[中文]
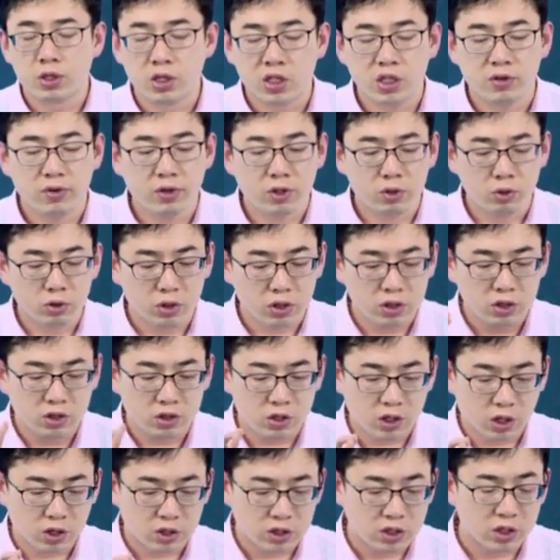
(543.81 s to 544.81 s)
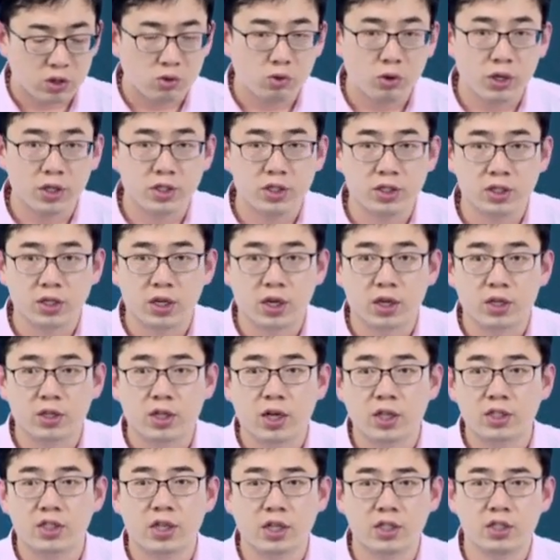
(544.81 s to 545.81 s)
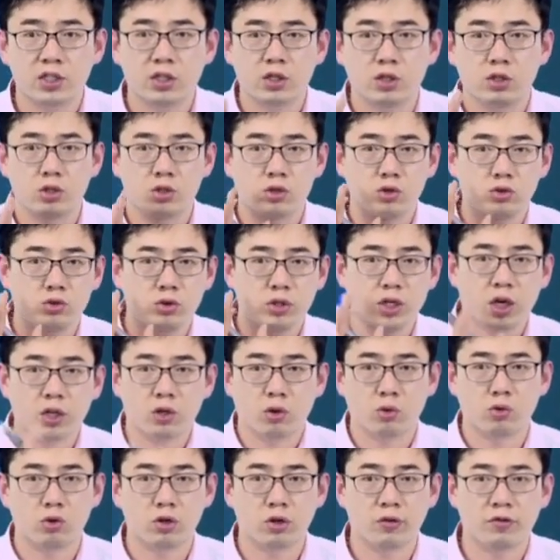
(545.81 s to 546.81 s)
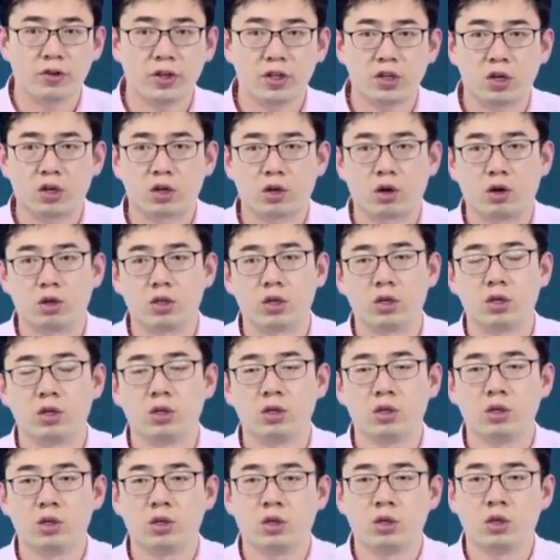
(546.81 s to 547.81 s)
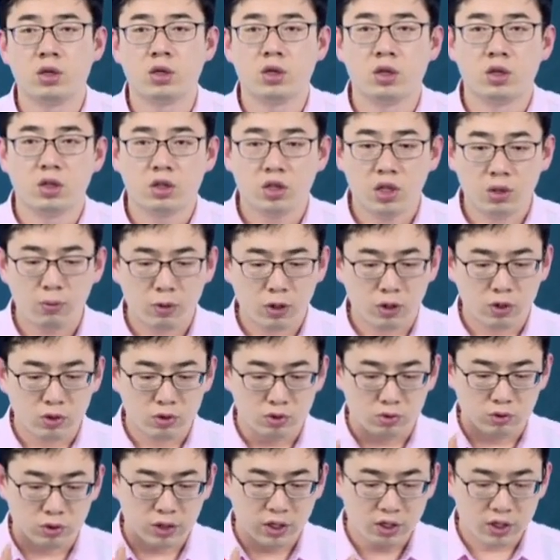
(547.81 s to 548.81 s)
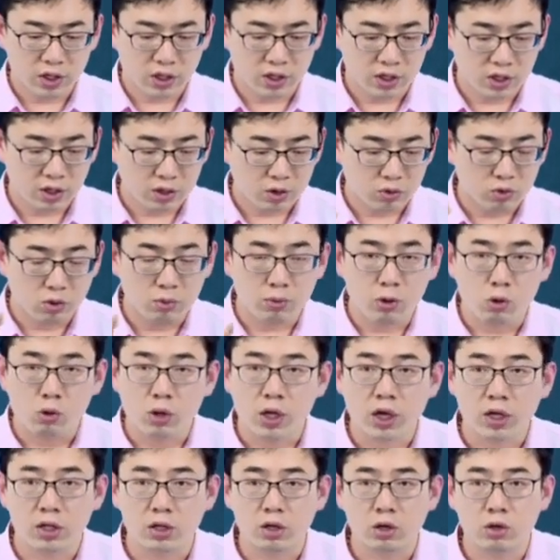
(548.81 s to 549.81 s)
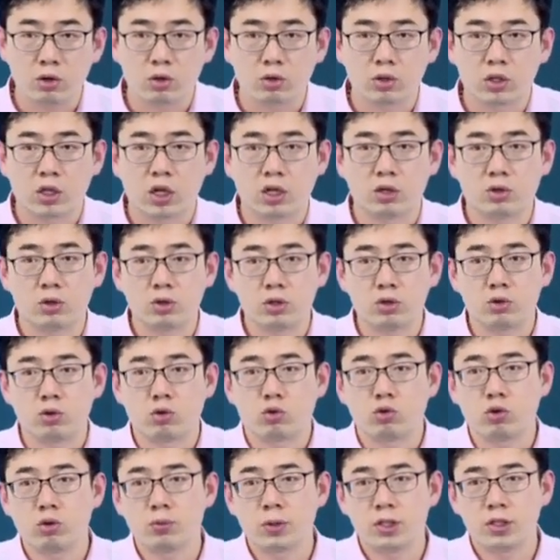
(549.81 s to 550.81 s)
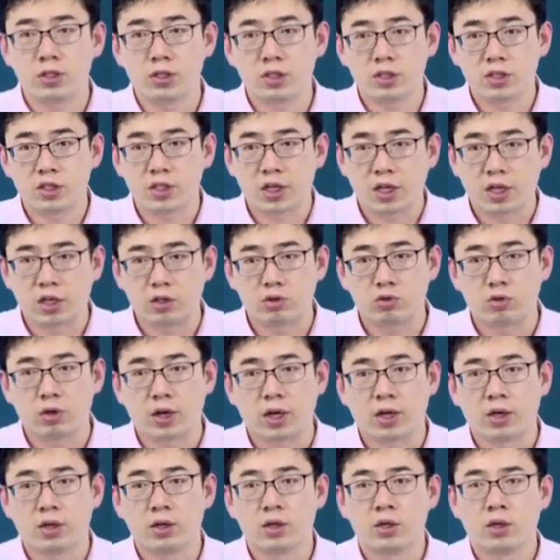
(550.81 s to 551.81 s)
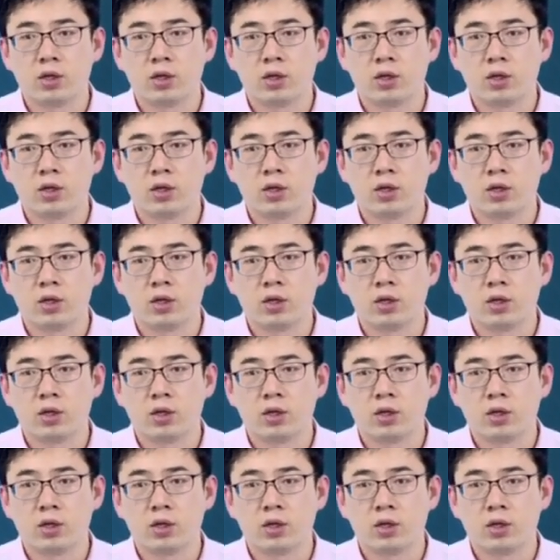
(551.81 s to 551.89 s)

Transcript: 因为尤其是像一些工业企业，它前期的追加投入是非常高的。那么，逐渐它的规模扩大以后，它就这种规模经济显现出来。